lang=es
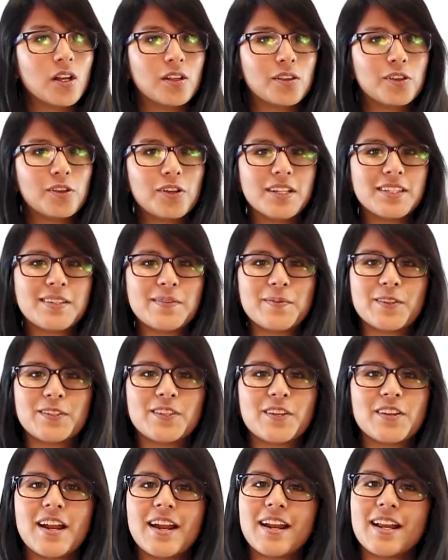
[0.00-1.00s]
¿No les
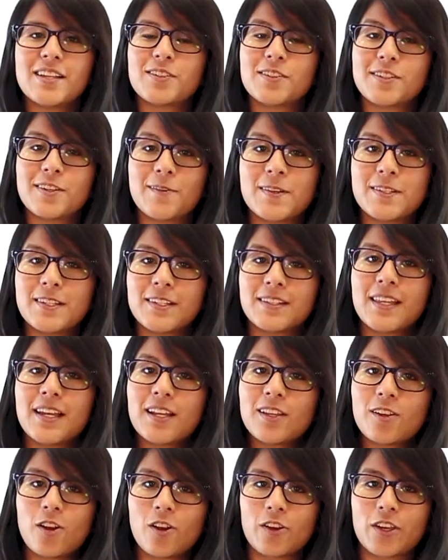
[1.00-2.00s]
emocionan estos avances
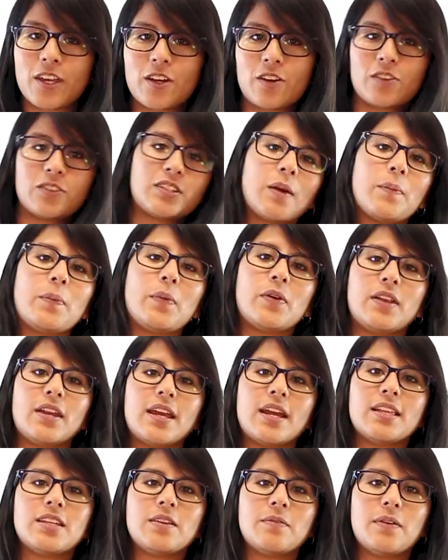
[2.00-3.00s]
tecnológicos que
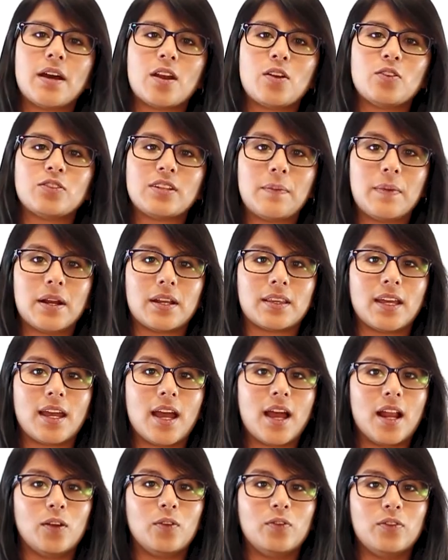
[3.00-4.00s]
podrían llevarlos a Marte
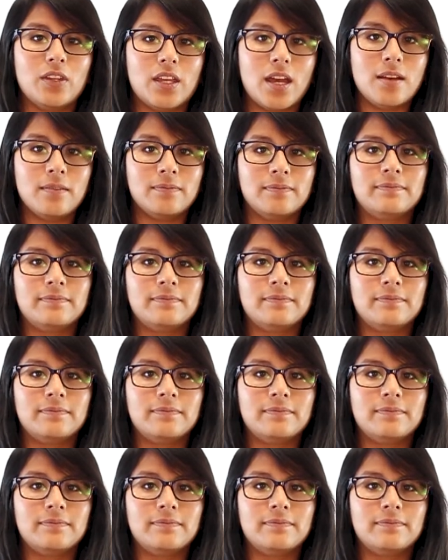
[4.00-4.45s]
algún día?